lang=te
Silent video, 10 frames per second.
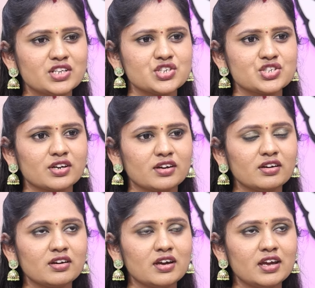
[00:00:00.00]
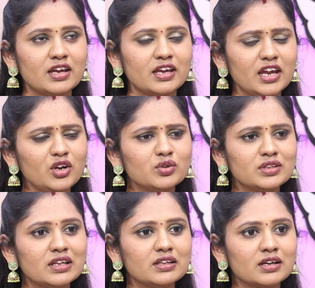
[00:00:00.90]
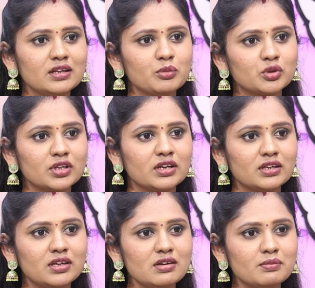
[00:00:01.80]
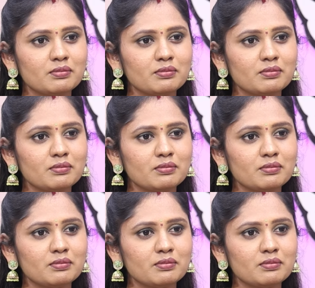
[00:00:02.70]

డెసిషనా ఏంటో తెలియదు కానీ మొత్తానికి